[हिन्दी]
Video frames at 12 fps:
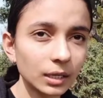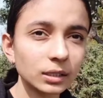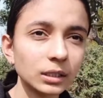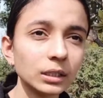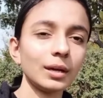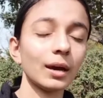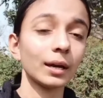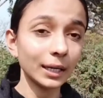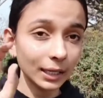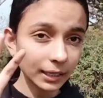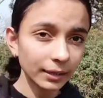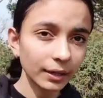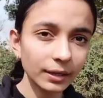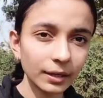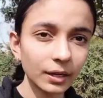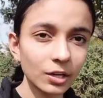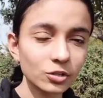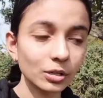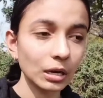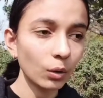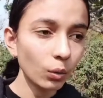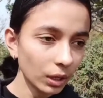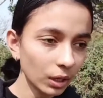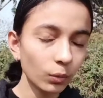कि अकेले नहीं रहना चाहिए
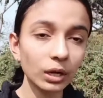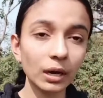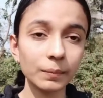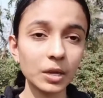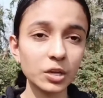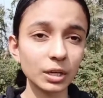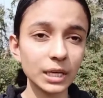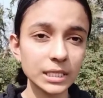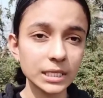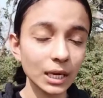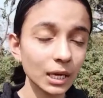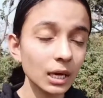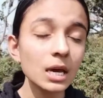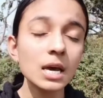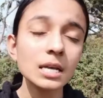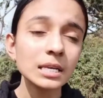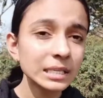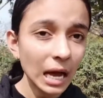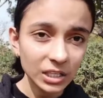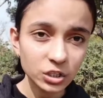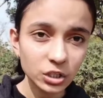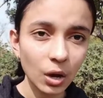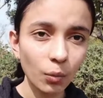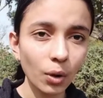कोई ना कोई हमेशा किसी के साथ
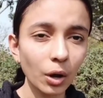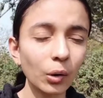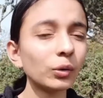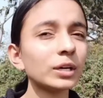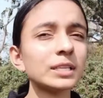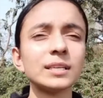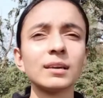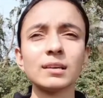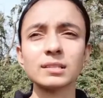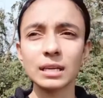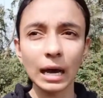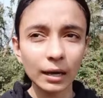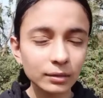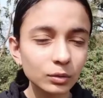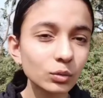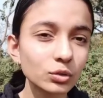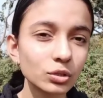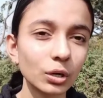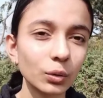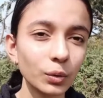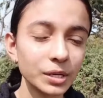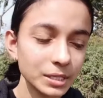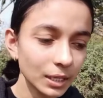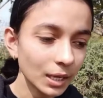जाओ आओ किसी के साथ कुछ करो
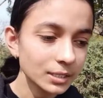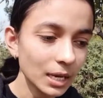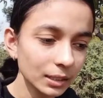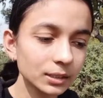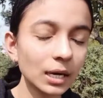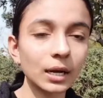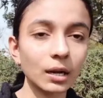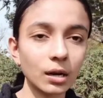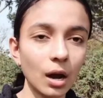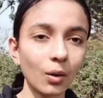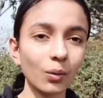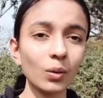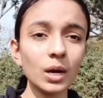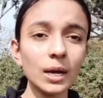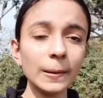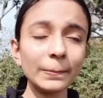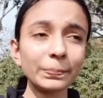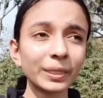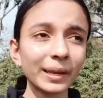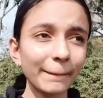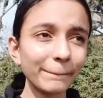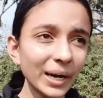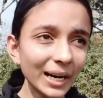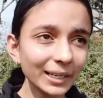किसी के साथ खाना खाओ
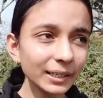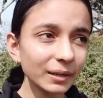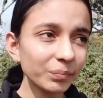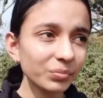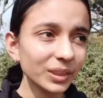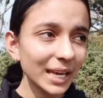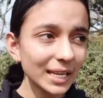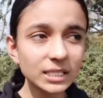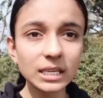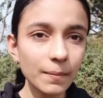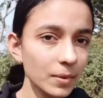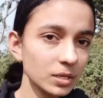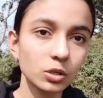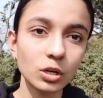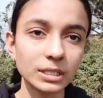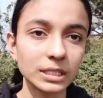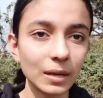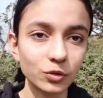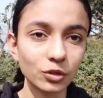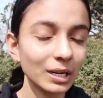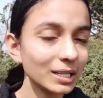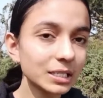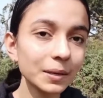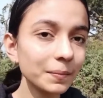बट इट्स अ मिसकॉन्सेप्शन
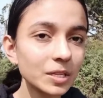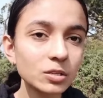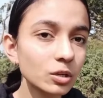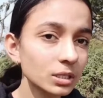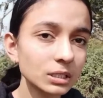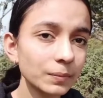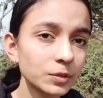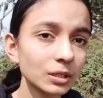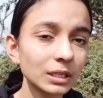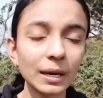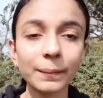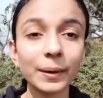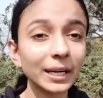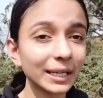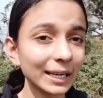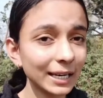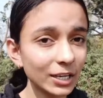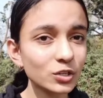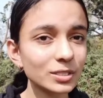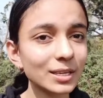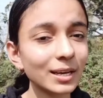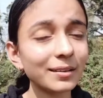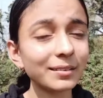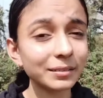इट्स अ मिसकॉन्सेप्शन कि आप अकेले
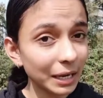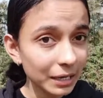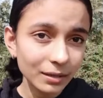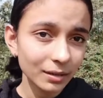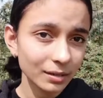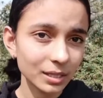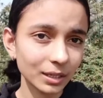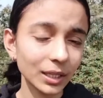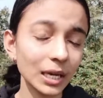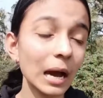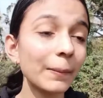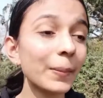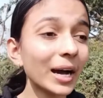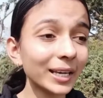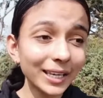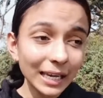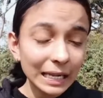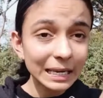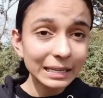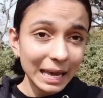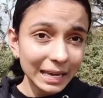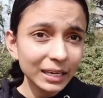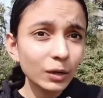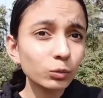चीज़ें नहीं कर सकते आप अकेले
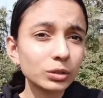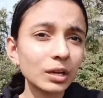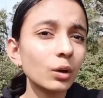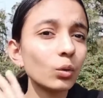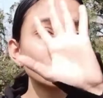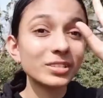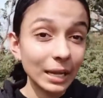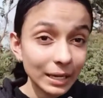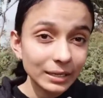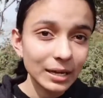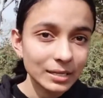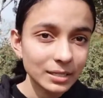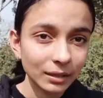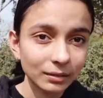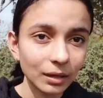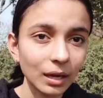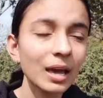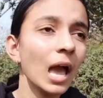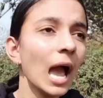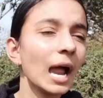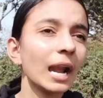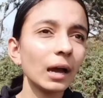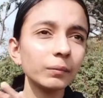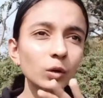रह के उतने खुश नहीं रह सकते
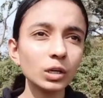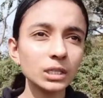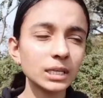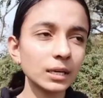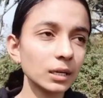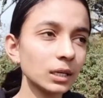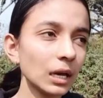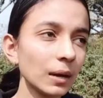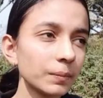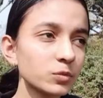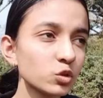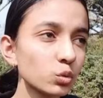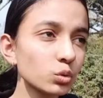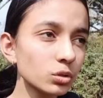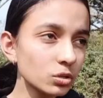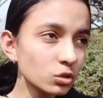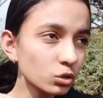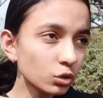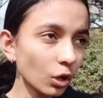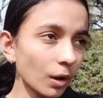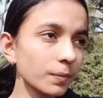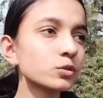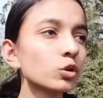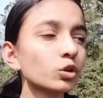एंड आई एम नॉट सेइंग कि आप यू जस्ट
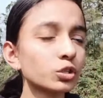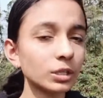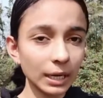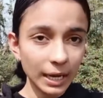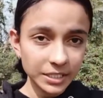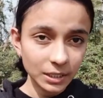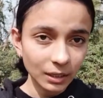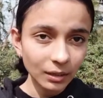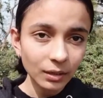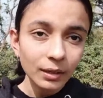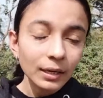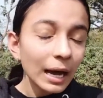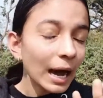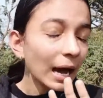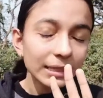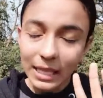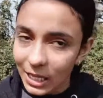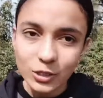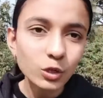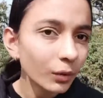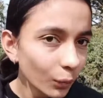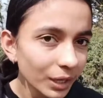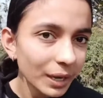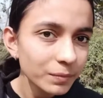स्टॉप सोशलाइजिंग दैट्स नॉट
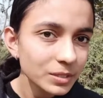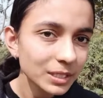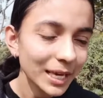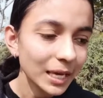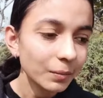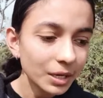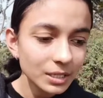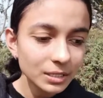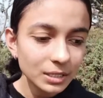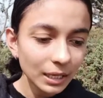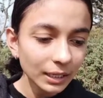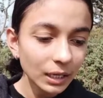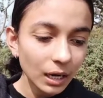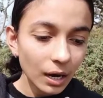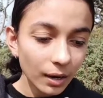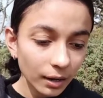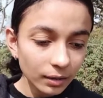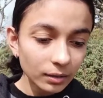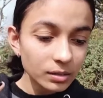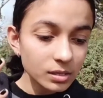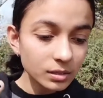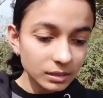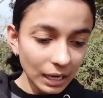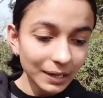वॉट आई एम सेंग बट इट्स लाइक हर
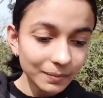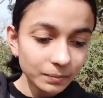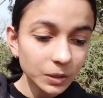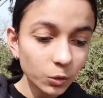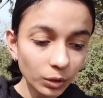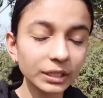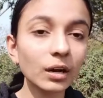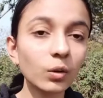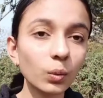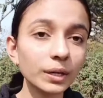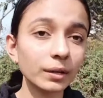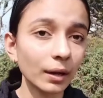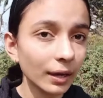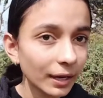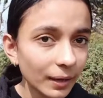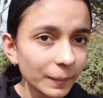टाइम कोई ना कोई रहे